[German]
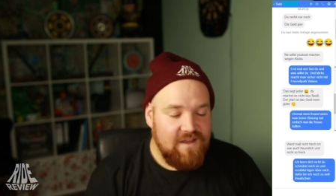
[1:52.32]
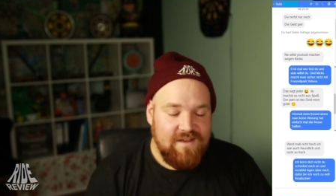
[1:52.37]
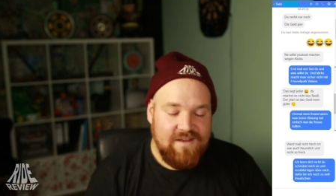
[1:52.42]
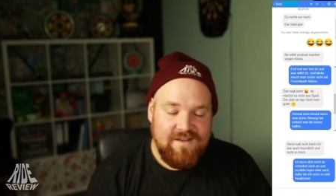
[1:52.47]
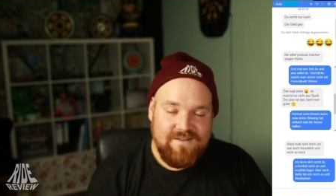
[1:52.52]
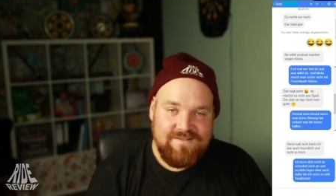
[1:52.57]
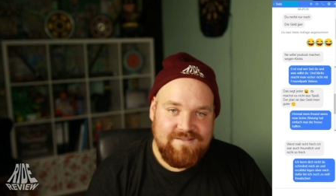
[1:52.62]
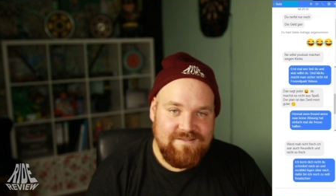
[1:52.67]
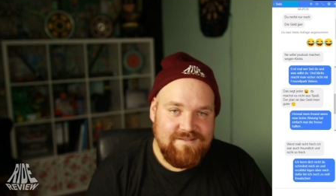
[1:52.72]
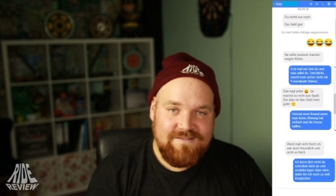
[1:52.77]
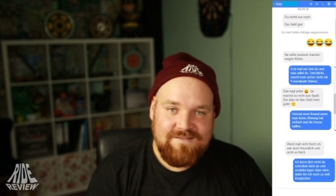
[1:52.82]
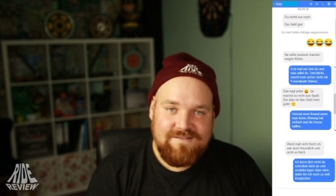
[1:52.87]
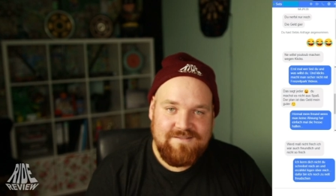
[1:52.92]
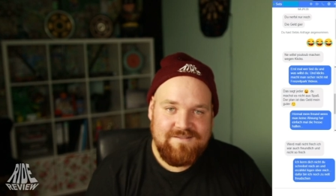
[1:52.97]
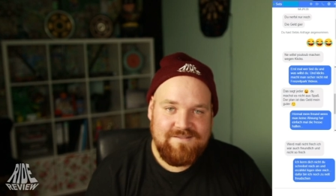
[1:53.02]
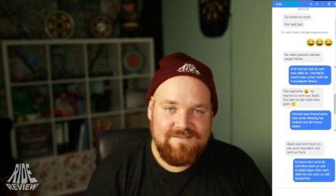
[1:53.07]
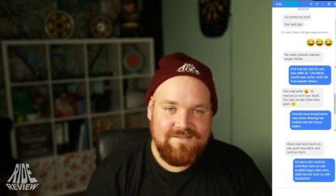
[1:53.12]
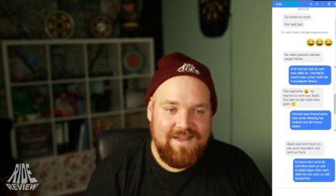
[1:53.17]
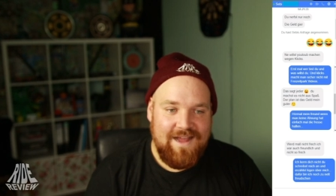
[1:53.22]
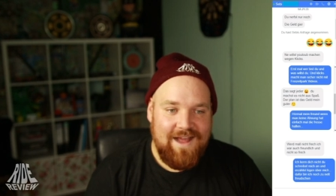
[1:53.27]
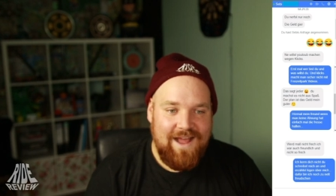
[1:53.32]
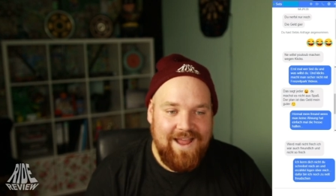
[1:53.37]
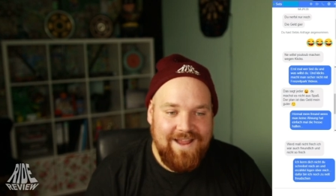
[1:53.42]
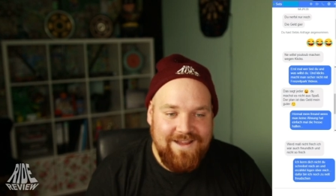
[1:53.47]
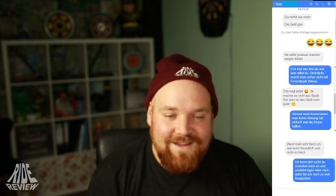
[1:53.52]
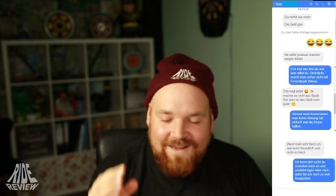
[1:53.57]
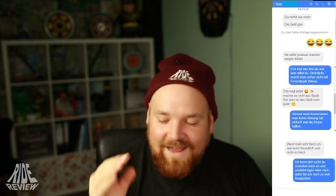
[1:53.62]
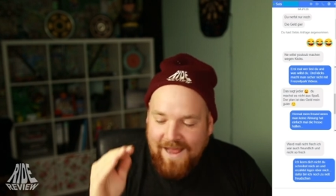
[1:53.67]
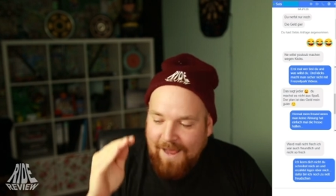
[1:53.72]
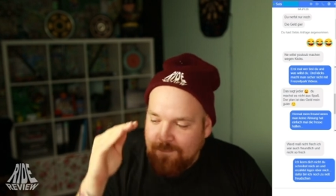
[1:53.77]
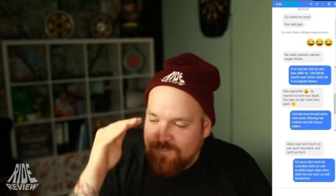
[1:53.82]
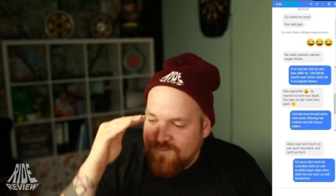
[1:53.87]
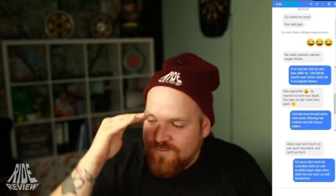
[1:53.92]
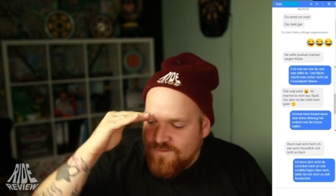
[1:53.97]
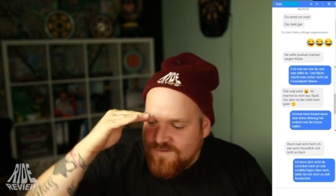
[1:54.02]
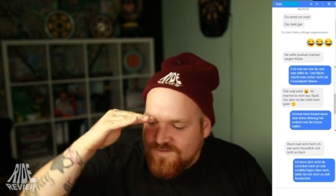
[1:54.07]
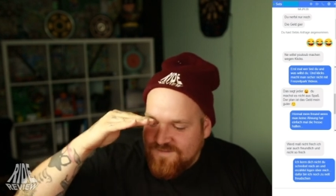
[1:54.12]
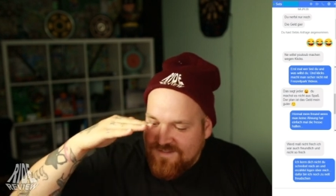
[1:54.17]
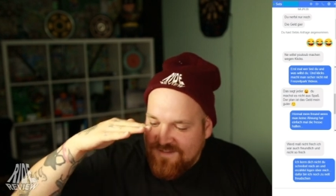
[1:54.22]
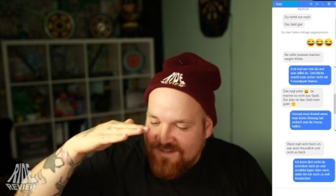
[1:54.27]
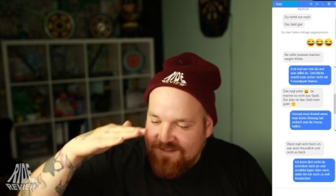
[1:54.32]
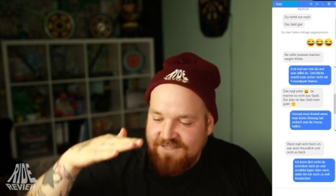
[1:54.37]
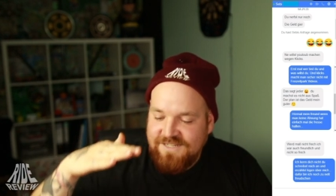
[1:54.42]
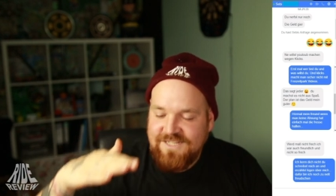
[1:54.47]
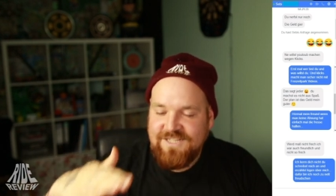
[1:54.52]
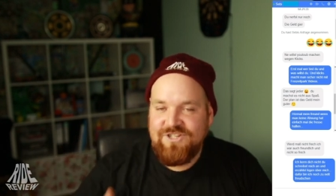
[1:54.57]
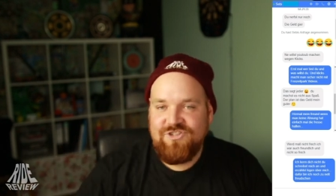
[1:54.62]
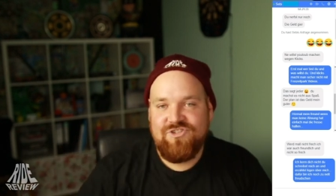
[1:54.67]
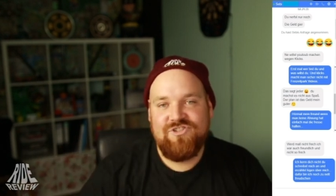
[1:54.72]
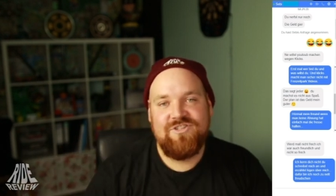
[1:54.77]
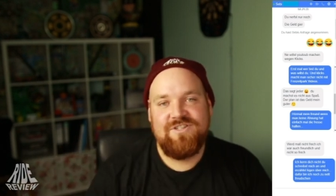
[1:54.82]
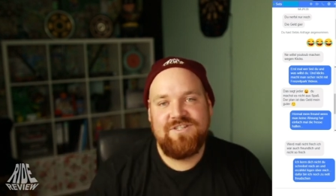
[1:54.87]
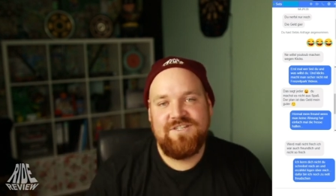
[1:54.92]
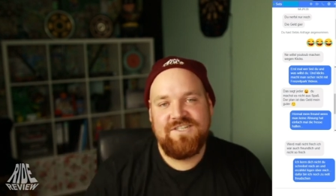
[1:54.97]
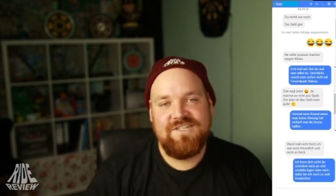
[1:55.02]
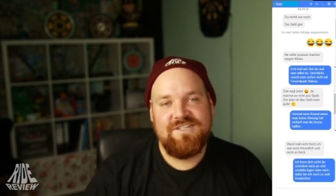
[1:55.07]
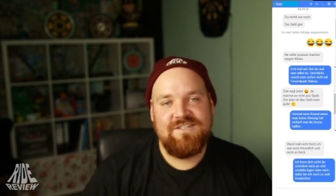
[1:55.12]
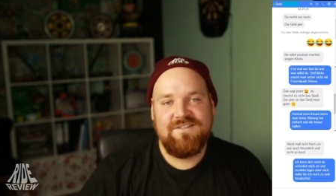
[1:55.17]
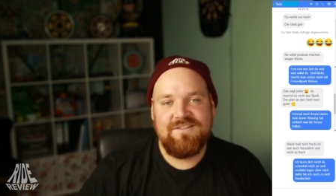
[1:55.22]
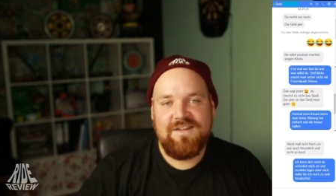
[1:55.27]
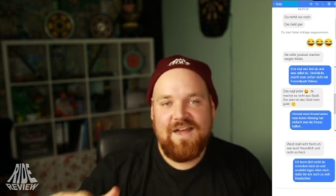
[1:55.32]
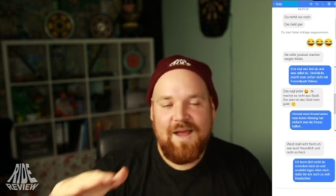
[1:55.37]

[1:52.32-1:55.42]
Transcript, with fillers: Das ist ein absolutes Nischending,